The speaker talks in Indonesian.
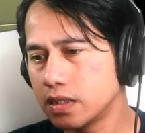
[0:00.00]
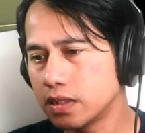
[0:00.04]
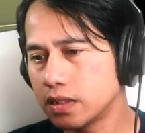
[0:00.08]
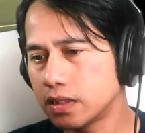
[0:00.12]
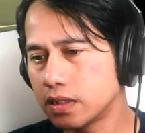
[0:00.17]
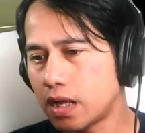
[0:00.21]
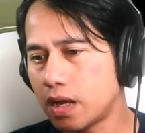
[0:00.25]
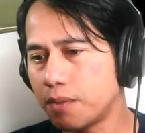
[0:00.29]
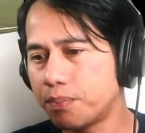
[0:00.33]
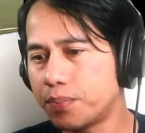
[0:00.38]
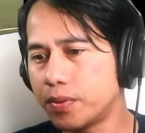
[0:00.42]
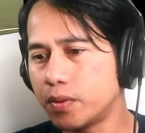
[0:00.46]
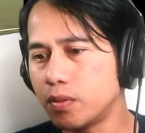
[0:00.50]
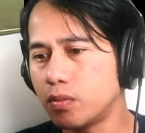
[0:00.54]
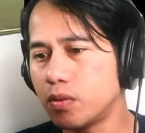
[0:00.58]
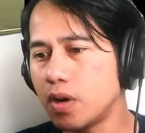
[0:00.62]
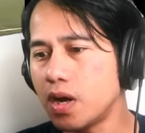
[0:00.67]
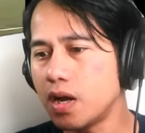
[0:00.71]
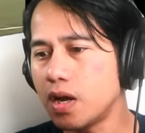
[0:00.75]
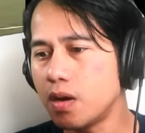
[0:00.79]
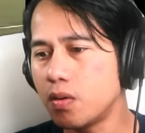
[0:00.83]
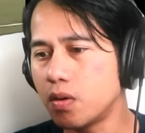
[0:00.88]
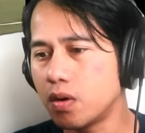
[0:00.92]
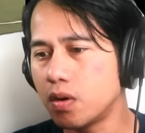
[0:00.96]
Tapi
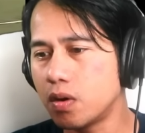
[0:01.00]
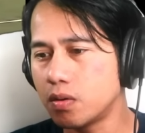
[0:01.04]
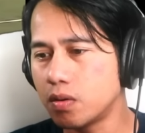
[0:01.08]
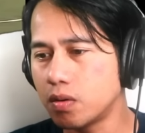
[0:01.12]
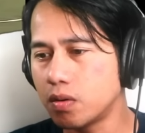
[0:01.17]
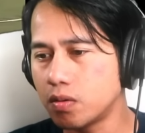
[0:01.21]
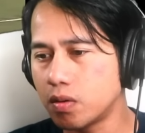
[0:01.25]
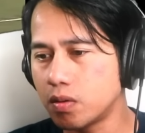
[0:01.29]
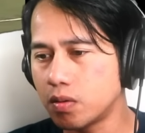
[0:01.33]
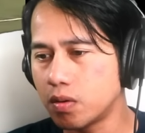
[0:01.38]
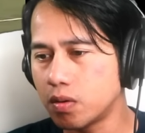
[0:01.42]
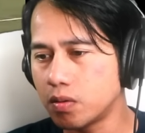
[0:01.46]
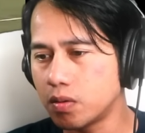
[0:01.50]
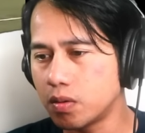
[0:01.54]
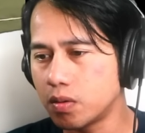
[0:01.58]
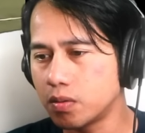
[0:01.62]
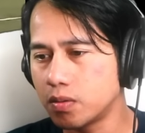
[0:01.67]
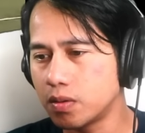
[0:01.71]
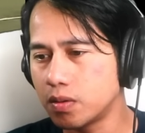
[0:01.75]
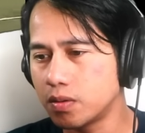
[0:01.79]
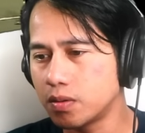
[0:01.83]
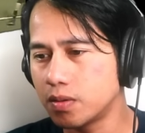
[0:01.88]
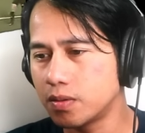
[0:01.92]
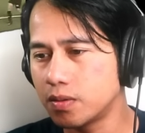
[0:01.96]
wow, wow, wow, wow, wow,
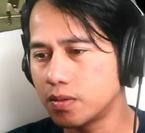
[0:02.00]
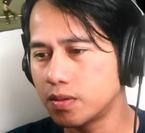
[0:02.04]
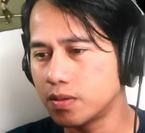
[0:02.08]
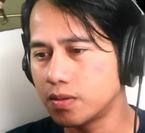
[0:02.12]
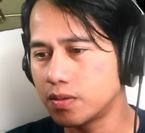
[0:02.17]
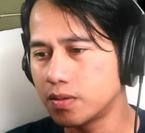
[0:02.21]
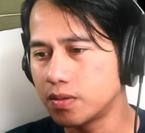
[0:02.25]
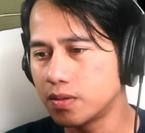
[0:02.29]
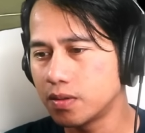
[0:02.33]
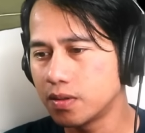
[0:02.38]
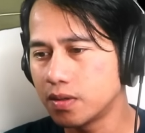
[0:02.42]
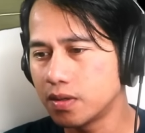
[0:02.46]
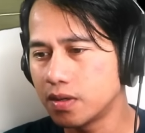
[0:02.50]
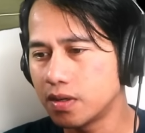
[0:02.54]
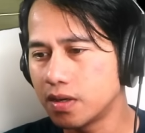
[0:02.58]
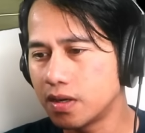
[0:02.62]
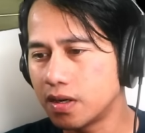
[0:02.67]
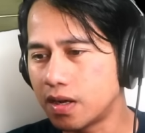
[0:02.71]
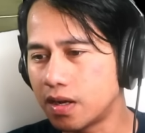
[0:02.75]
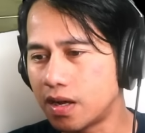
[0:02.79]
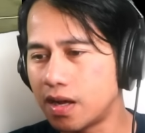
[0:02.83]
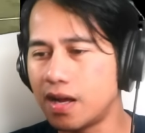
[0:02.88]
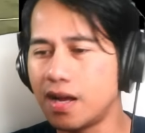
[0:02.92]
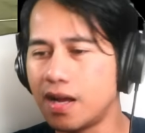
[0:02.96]
wow.
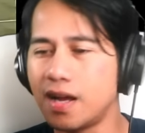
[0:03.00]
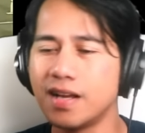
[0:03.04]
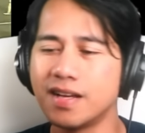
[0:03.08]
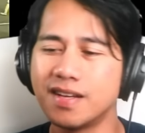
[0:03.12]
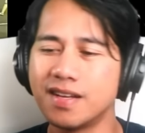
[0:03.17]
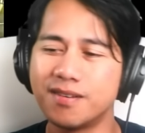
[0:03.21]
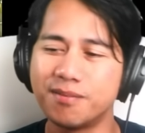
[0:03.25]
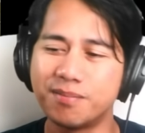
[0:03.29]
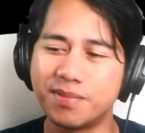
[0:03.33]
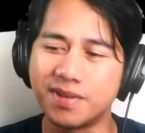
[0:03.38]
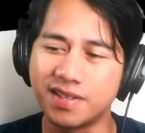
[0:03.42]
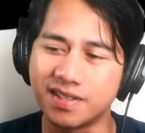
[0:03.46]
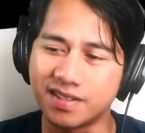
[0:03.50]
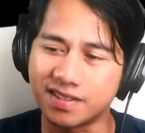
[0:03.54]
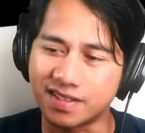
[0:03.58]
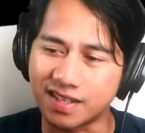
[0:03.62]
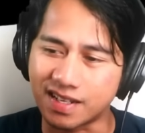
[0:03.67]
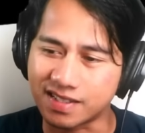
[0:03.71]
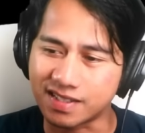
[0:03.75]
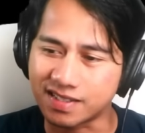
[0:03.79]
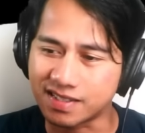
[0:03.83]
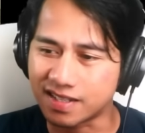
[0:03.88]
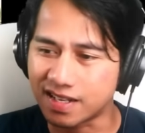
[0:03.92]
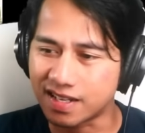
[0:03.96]
Ah,
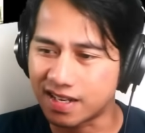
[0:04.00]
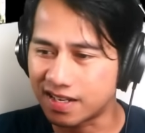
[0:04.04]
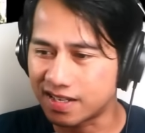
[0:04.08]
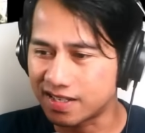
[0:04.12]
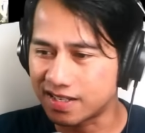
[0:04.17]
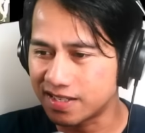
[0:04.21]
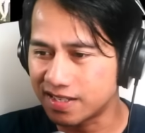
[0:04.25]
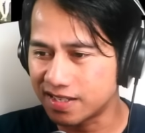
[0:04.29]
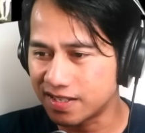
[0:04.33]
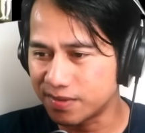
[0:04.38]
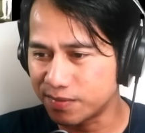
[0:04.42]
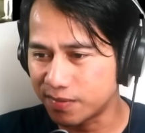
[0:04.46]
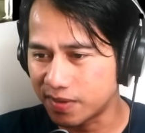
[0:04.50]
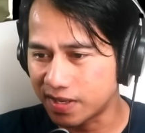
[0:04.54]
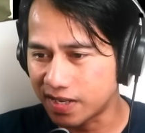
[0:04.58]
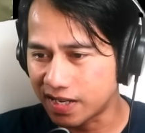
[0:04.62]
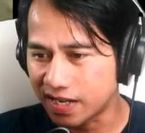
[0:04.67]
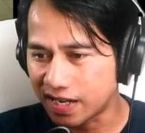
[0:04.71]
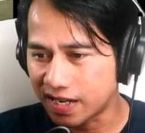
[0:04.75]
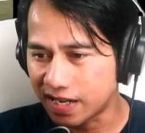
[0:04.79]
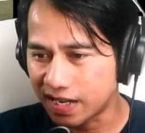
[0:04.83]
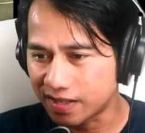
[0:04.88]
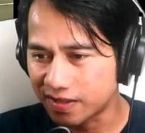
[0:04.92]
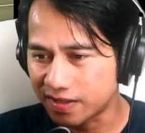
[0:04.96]
pintar sekali
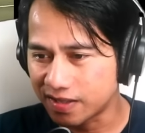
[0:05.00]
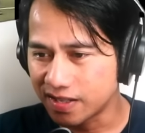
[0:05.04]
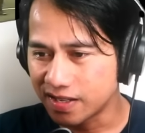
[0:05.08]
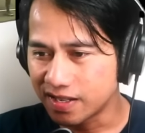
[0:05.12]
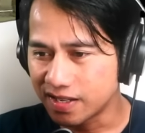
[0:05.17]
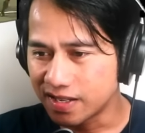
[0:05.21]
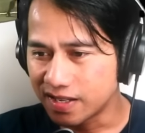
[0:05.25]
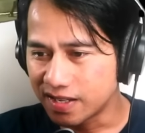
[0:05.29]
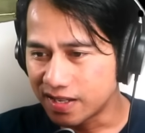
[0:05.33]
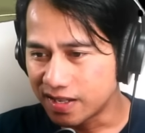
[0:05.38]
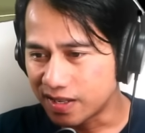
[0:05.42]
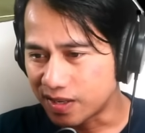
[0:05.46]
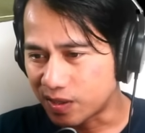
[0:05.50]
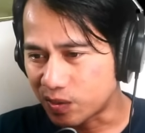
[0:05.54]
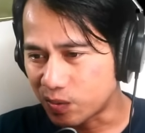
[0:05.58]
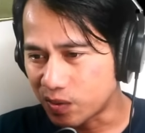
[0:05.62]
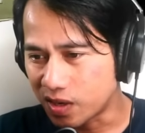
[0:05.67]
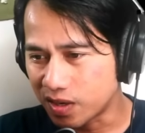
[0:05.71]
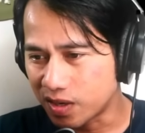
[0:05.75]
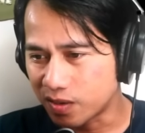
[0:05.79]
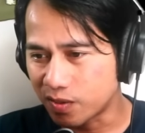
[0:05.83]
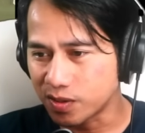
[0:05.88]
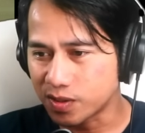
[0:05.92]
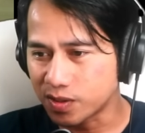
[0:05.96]
melihat
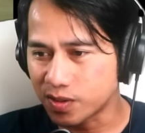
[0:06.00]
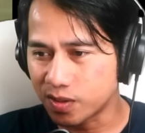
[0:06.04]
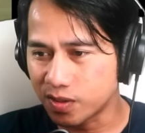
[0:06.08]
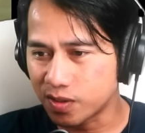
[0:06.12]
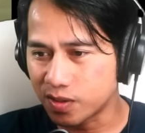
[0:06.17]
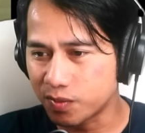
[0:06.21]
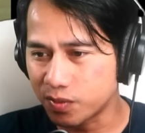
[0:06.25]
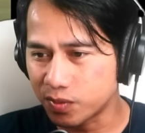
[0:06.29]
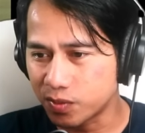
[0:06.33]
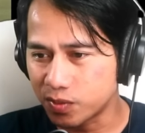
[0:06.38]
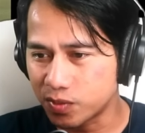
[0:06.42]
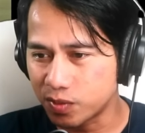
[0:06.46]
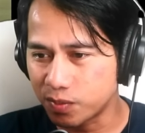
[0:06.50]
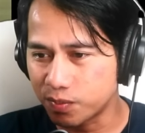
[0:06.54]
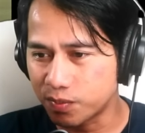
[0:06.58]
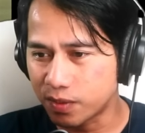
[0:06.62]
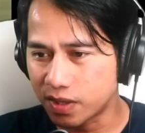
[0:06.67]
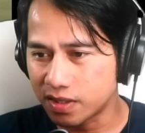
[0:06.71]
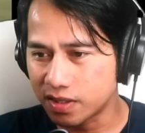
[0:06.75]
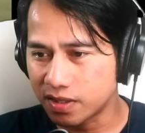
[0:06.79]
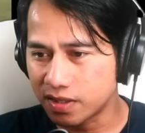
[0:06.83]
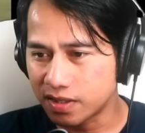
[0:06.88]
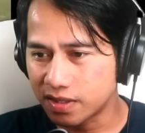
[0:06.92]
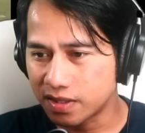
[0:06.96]
ruang kosong nomor
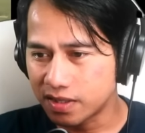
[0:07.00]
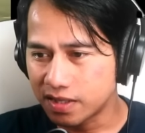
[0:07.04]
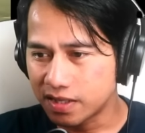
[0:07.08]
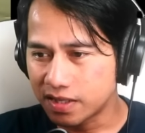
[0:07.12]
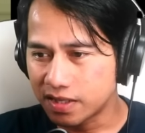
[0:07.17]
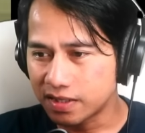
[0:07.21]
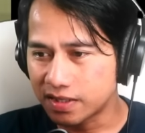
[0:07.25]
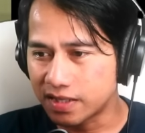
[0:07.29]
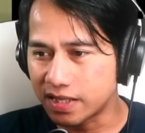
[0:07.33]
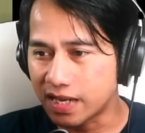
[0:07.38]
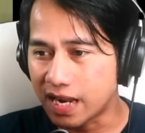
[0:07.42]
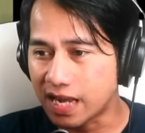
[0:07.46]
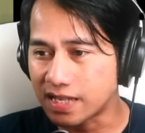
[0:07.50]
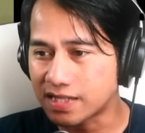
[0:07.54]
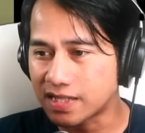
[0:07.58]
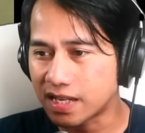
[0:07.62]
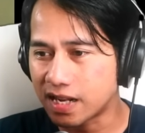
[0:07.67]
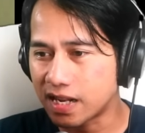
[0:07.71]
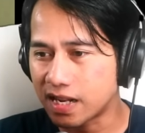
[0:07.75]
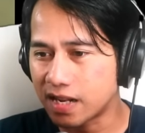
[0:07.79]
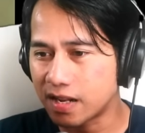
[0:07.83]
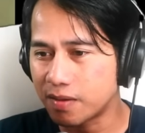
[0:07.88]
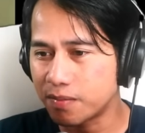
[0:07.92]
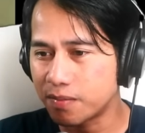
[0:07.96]
74 tidak
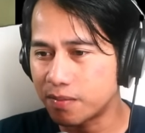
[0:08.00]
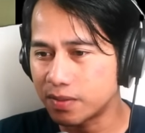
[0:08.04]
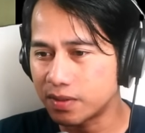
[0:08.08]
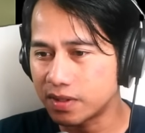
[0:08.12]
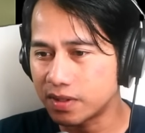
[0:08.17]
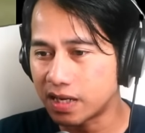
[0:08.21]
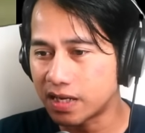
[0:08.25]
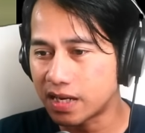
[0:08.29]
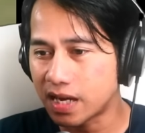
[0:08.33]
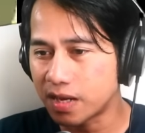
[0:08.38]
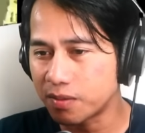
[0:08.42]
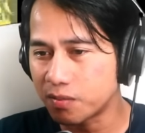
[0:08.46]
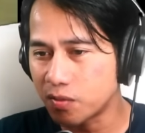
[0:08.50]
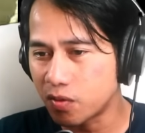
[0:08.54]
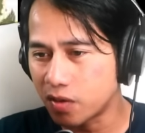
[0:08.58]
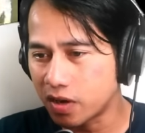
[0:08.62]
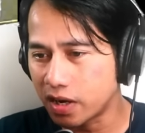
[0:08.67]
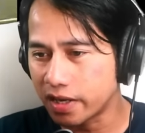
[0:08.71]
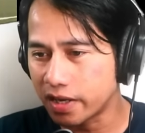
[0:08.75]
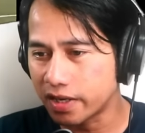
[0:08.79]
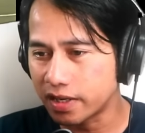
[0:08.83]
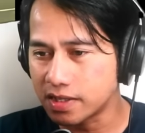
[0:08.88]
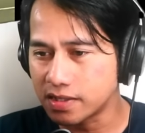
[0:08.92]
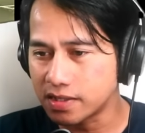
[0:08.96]
asal nendang
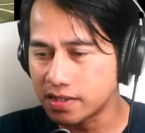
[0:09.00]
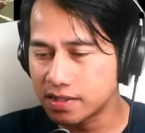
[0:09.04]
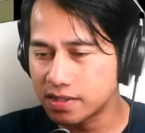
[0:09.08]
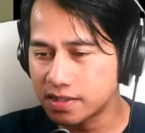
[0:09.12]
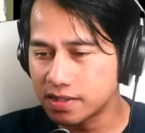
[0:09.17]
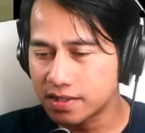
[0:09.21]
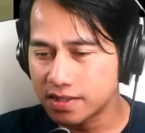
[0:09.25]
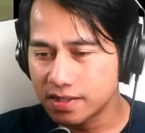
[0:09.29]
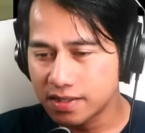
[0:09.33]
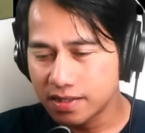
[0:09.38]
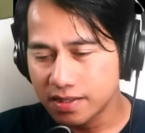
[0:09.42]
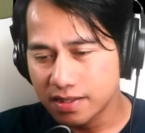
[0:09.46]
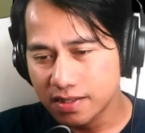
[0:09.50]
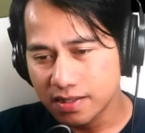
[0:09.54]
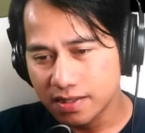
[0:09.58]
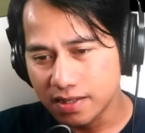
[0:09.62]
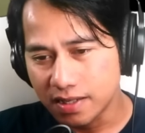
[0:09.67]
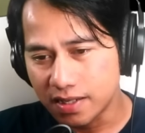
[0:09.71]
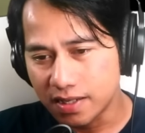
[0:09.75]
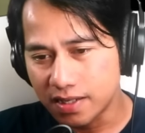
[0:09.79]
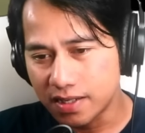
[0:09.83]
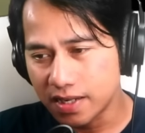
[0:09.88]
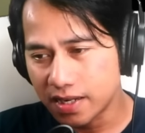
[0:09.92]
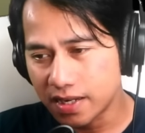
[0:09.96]
bola ya guys
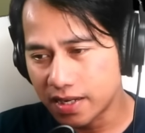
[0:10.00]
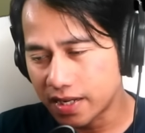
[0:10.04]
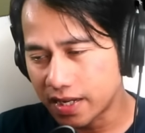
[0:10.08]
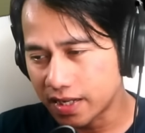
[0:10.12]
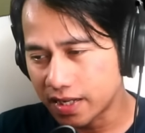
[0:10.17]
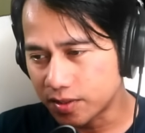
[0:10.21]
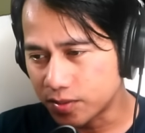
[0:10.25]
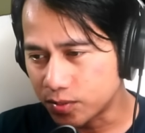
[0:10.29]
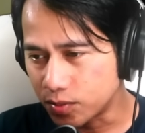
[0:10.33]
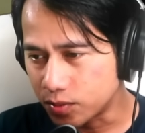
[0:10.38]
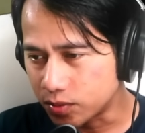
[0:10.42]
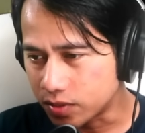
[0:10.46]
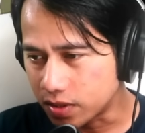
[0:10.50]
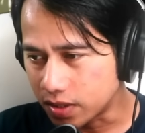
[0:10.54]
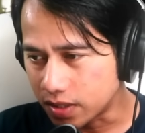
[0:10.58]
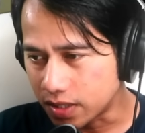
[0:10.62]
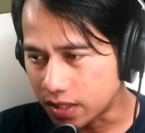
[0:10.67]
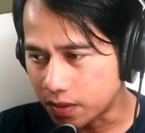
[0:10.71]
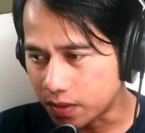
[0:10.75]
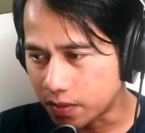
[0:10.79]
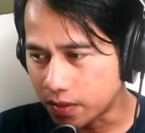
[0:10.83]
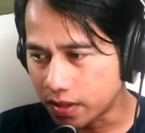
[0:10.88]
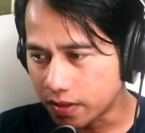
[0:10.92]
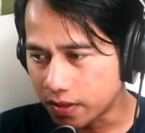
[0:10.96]
jadi dia lihat dulu ke
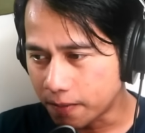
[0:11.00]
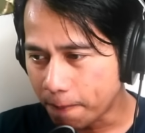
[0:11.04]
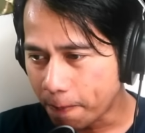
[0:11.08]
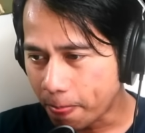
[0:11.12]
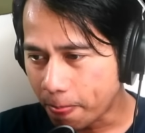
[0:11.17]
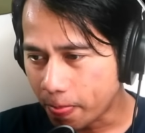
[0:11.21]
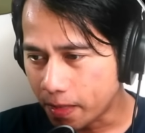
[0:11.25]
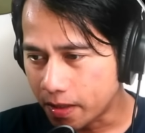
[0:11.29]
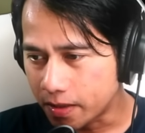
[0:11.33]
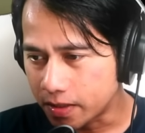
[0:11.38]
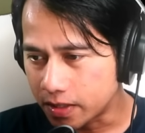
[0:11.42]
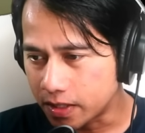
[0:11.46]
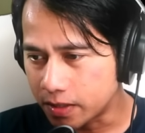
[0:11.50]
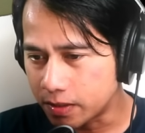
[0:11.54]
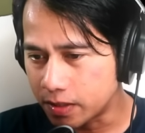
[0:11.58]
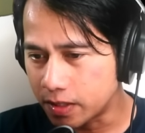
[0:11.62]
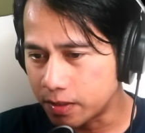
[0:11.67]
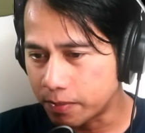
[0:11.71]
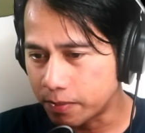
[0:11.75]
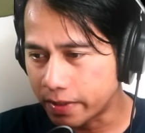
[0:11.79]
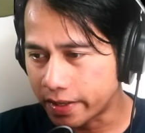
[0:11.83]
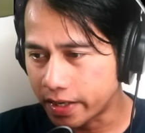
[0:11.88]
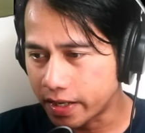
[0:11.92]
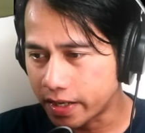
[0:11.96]
gawang
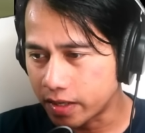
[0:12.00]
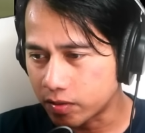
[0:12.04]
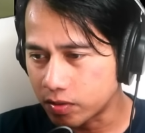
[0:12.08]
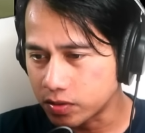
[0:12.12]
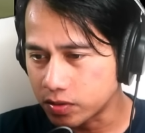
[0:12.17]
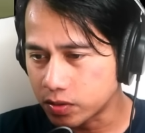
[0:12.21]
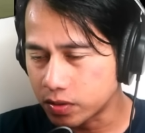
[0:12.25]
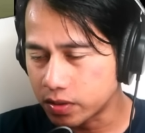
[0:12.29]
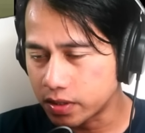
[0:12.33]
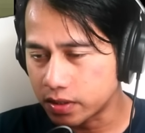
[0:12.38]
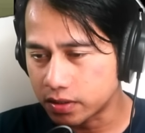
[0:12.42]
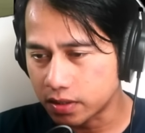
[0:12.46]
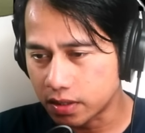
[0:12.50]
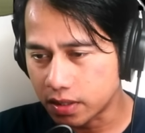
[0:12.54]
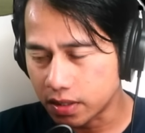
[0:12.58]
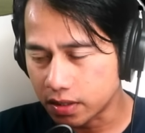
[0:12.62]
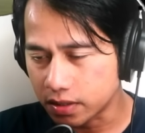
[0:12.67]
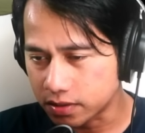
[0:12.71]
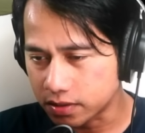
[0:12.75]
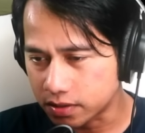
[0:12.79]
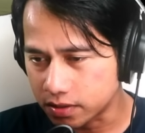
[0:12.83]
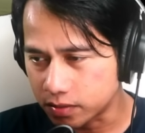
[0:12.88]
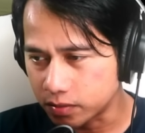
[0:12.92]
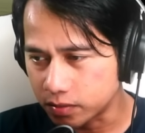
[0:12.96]
di mana yang kosong ditendang
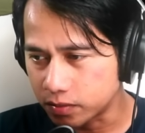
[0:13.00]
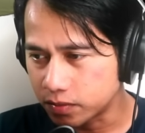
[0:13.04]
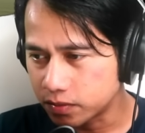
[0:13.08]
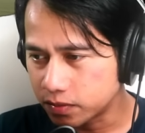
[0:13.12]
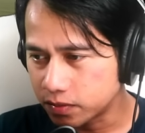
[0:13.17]
ke situ